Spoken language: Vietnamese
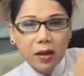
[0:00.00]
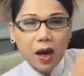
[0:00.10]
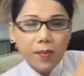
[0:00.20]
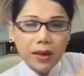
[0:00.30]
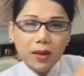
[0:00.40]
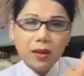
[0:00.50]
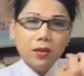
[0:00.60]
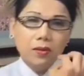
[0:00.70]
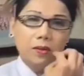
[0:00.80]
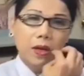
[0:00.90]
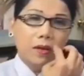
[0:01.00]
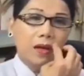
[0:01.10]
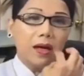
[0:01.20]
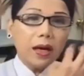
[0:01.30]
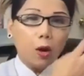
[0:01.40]
được ở bên kia luôn
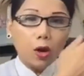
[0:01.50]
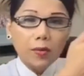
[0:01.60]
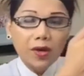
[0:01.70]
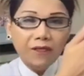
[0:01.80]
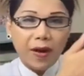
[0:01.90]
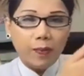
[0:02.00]
những cái đội biên